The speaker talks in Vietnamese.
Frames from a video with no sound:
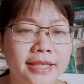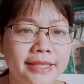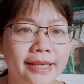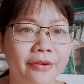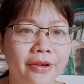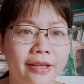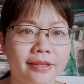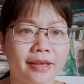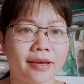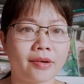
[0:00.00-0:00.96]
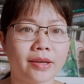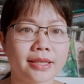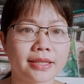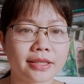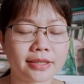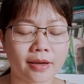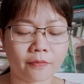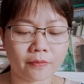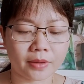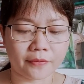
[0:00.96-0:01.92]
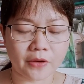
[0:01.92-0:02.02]
Xin chào cả nhà, hòa nhân xin
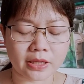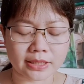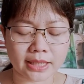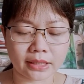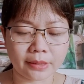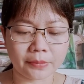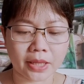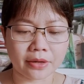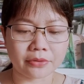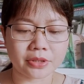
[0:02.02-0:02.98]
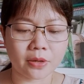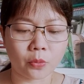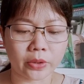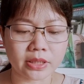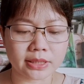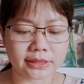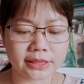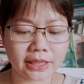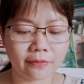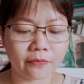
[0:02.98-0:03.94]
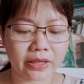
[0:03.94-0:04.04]
đọc à, phần sách tiếp theo trong quyển sử
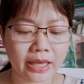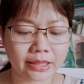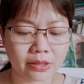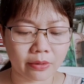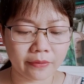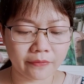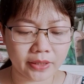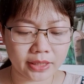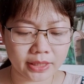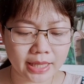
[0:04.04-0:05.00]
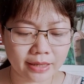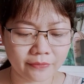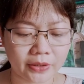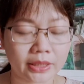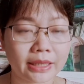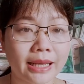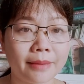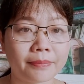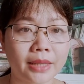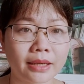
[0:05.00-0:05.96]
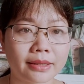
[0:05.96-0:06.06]
tích và giai thoại về địa danh Việt Nam
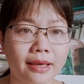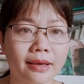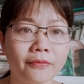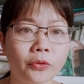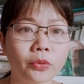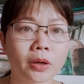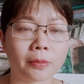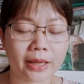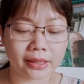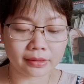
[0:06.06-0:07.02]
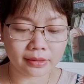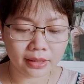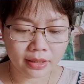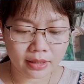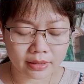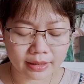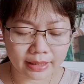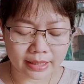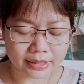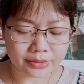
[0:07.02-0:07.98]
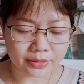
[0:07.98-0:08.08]
tác giả Vũ Ngọc Khánh Đó
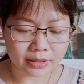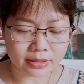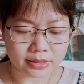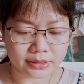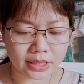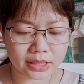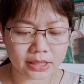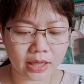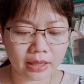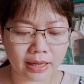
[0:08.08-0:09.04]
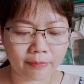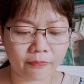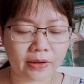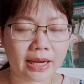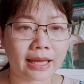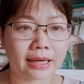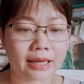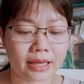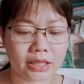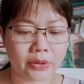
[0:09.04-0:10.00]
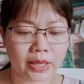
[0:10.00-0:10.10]
là truyện sử tích kênh lấp và làng
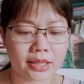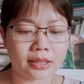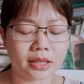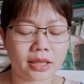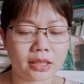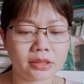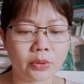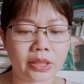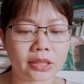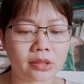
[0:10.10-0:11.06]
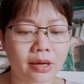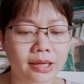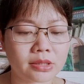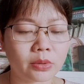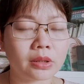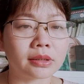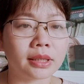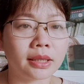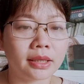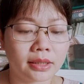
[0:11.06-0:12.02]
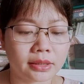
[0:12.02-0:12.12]
lại vệ ở huyện Thọ Xuân,
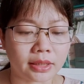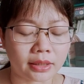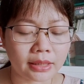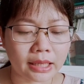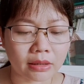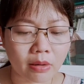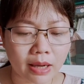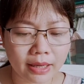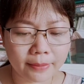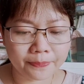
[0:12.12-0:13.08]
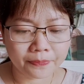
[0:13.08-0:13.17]
tỉnh Thanh Hóa